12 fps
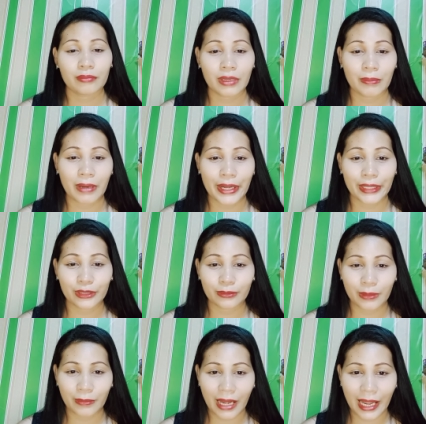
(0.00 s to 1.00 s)
babae to
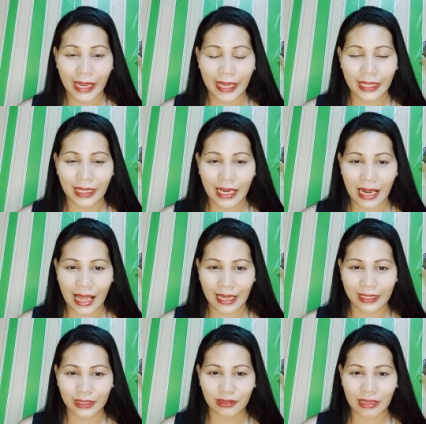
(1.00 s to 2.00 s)
babae and
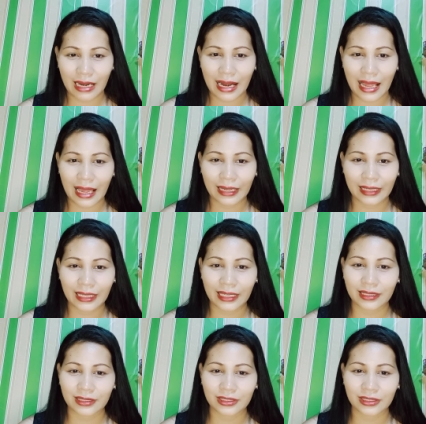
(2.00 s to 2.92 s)
lalaki to lalaki.